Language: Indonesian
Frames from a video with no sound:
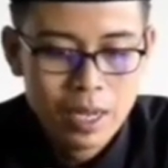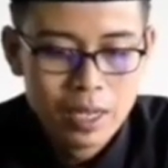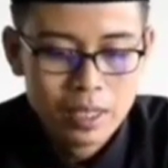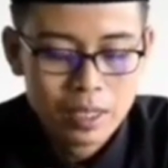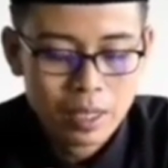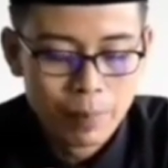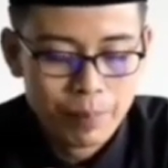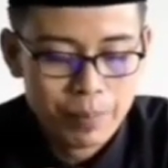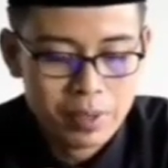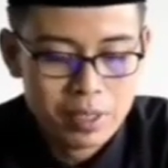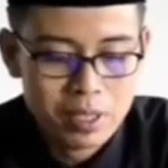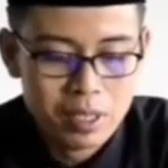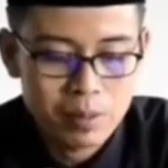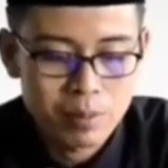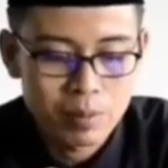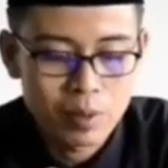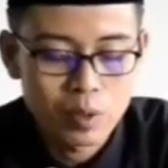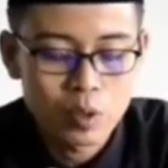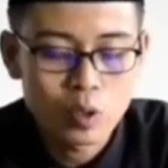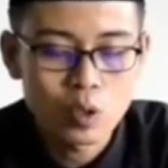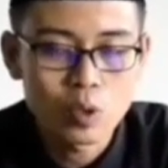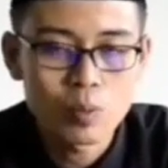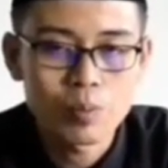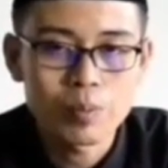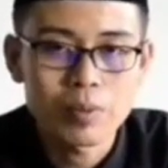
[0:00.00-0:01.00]
Tapi
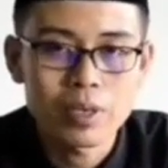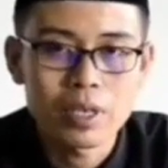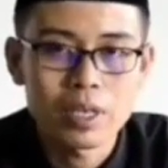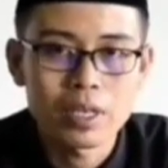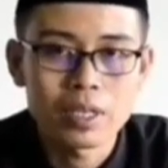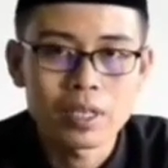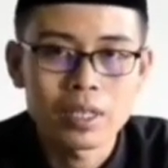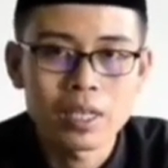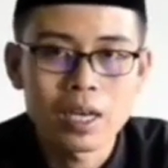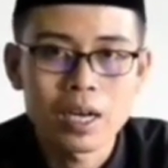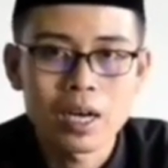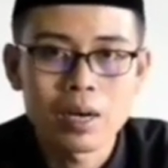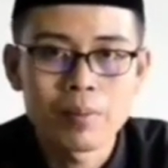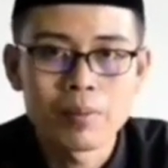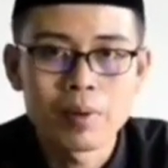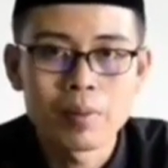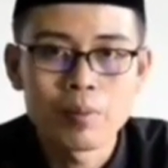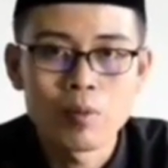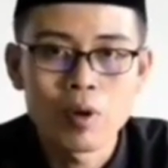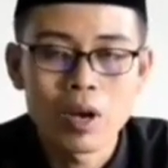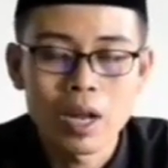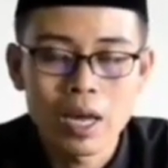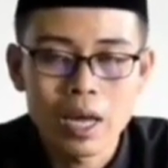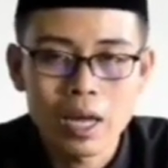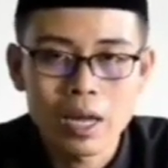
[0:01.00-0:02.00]
sebelum kita
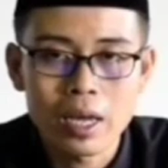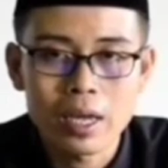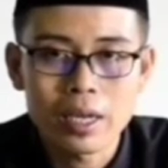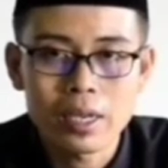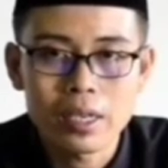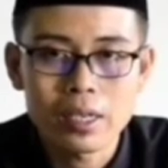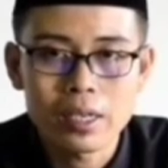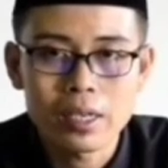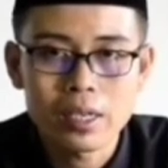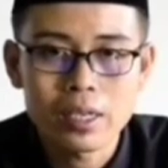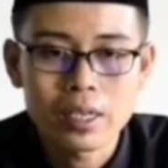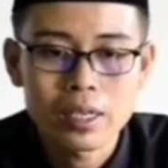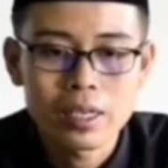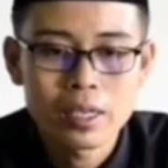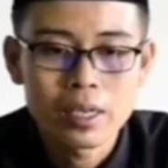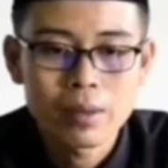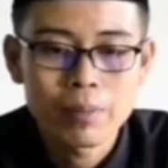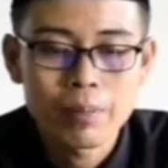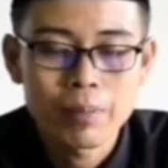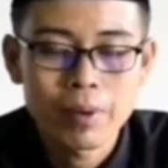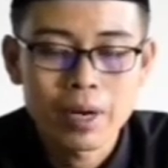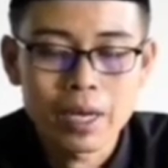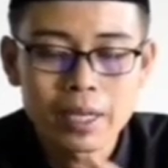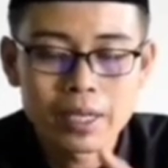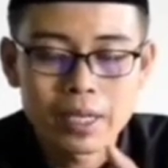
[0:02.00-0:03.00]
memulai
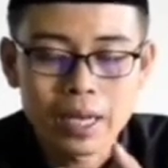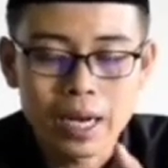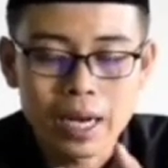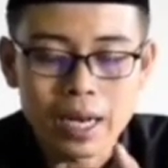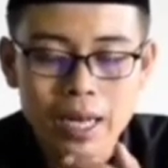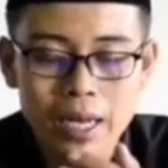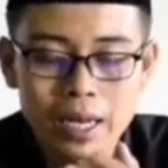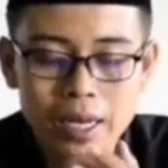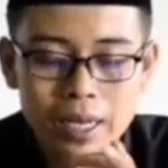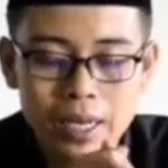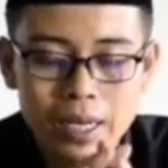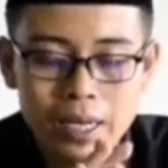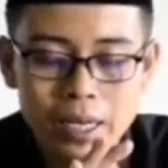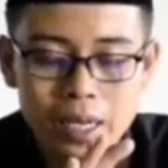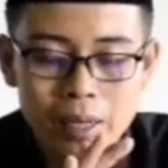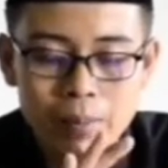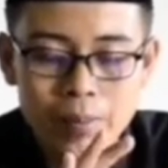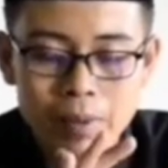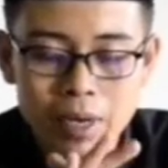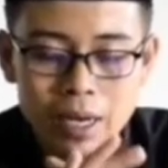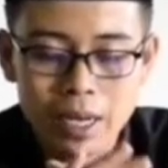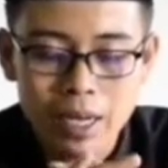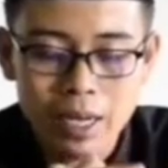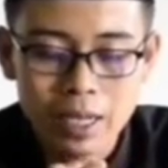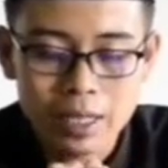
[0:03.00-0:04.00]
pelajaran hari ini,
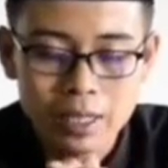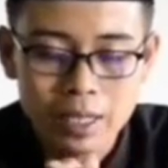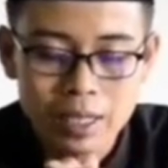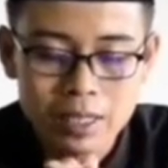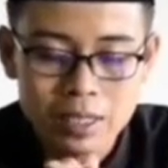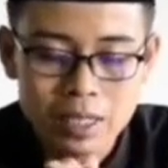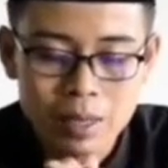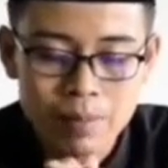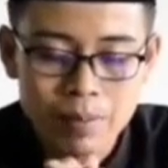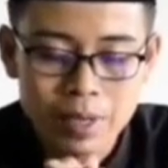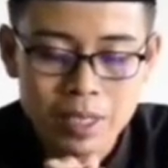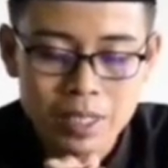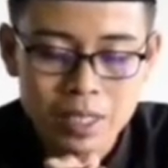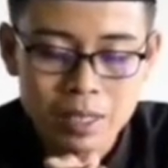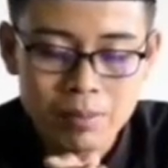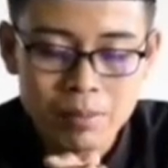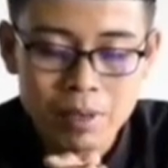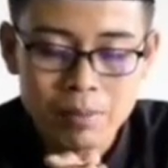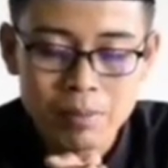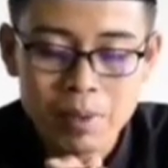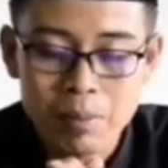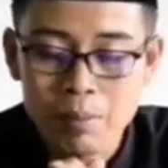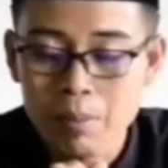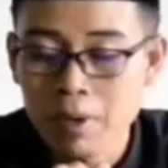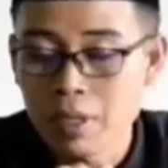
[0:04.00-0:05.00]
mari kita sama-sama
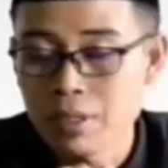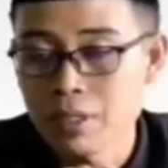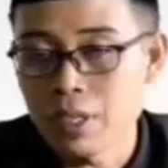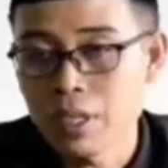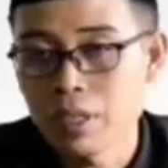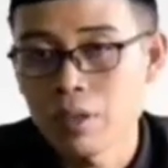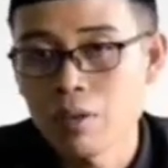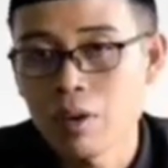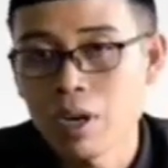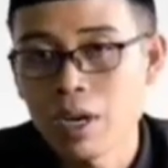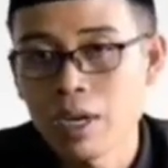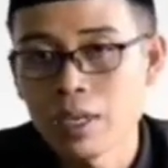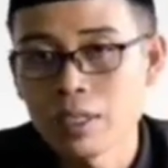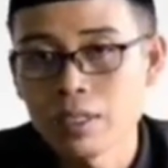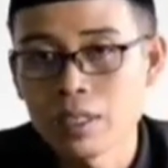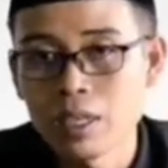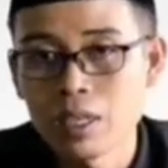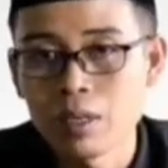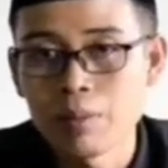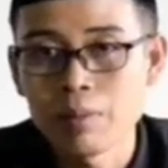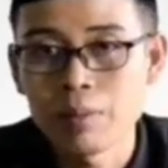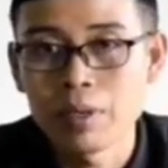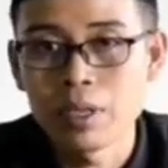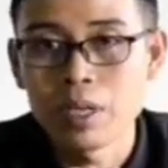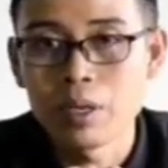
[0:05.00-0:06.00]
membaca doa
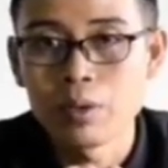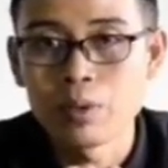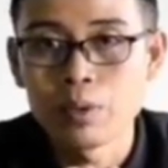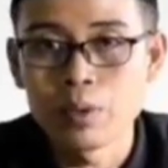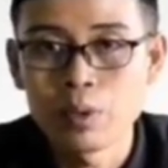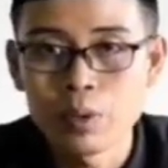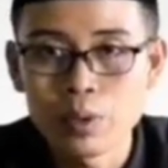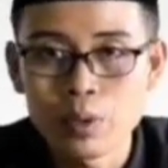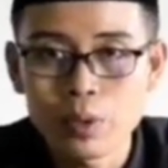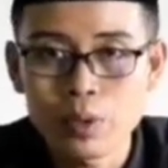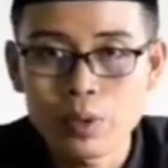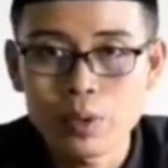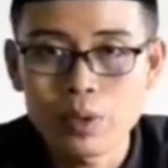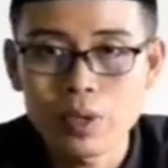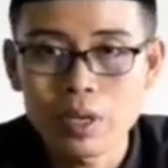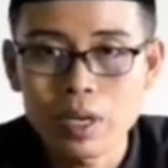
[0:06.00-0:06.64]
terlebih dahulu.